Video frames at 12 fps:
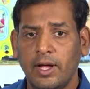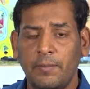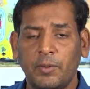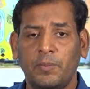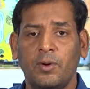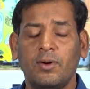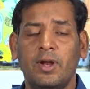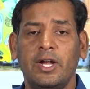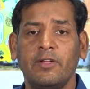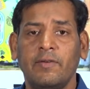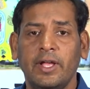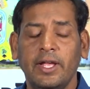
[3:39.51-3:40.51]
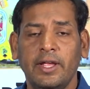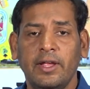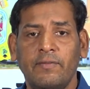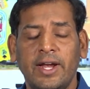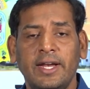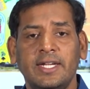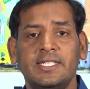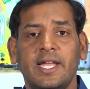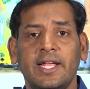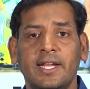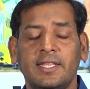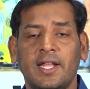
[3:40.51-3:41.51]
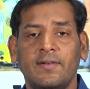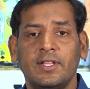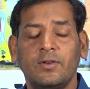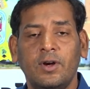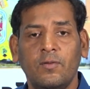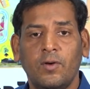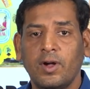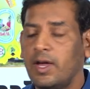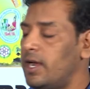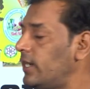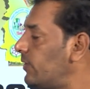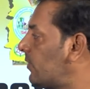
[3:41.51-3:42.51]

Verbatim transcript: ఇప్పుడు పొంగులేటి పోయి ఇవన్నీ జరిగిన తర్వాత కూడా ఒక్కలంటే